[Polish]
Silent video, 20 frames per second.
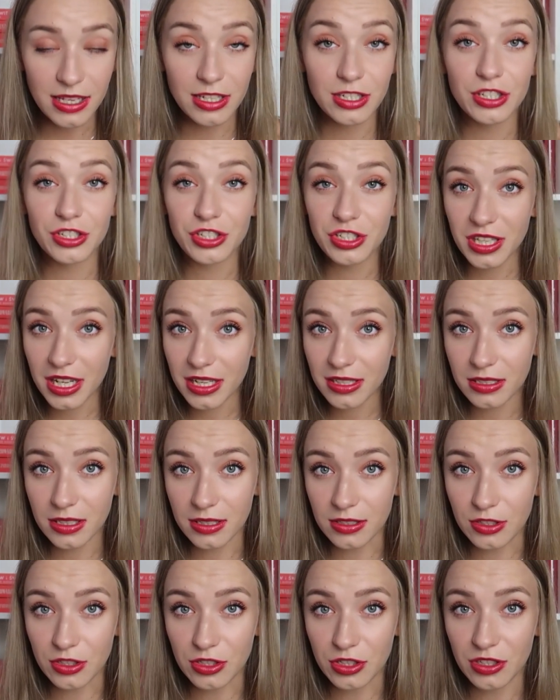Jeżeli
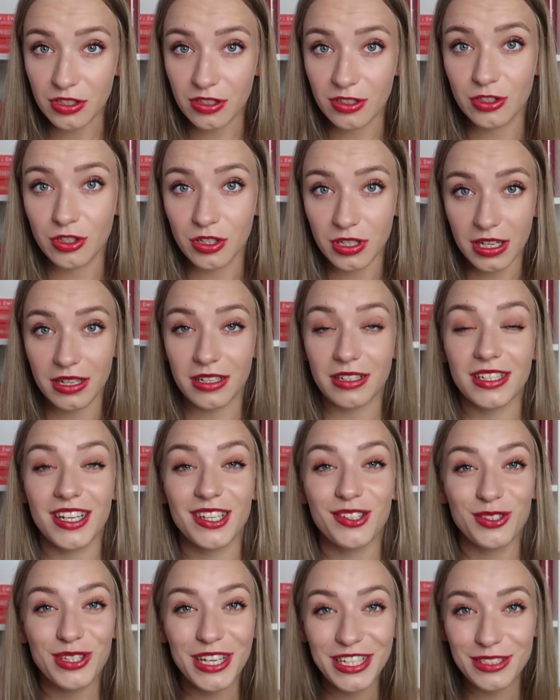czytaliście książki Johna
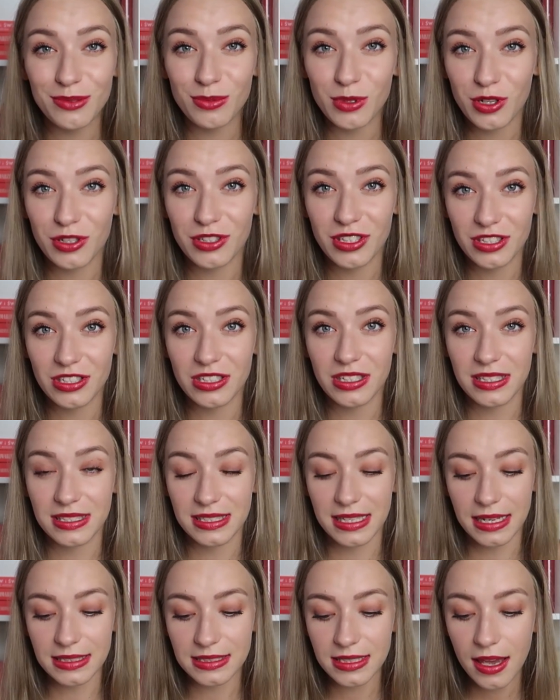Greena, to dajcie mi koniecznie
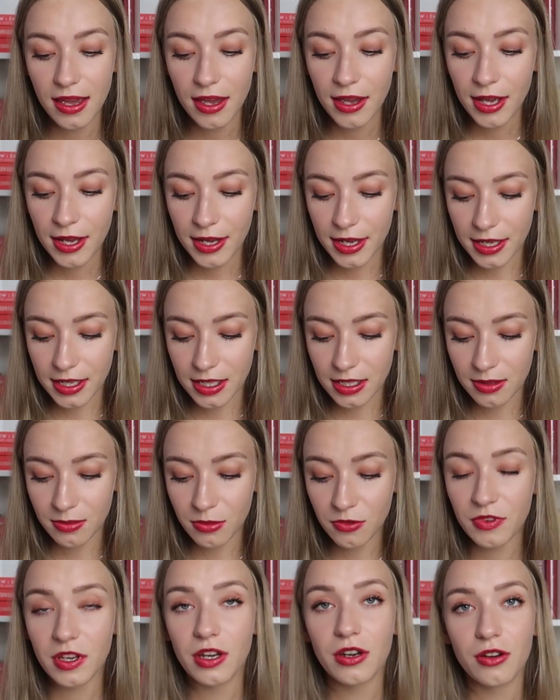znać. E,
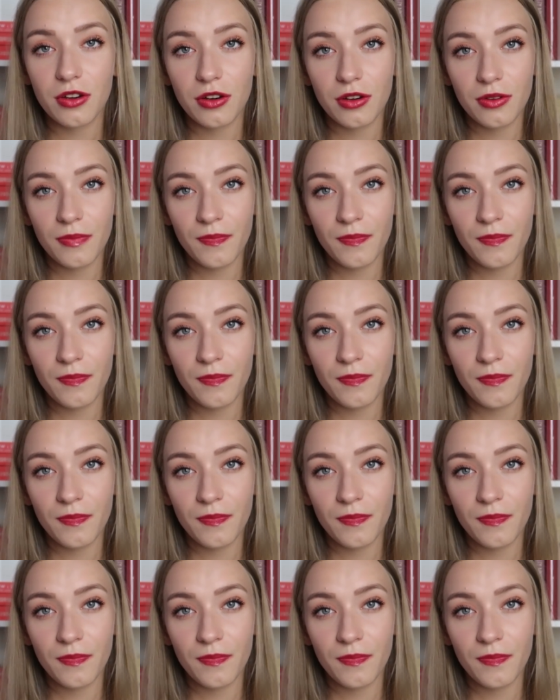mówię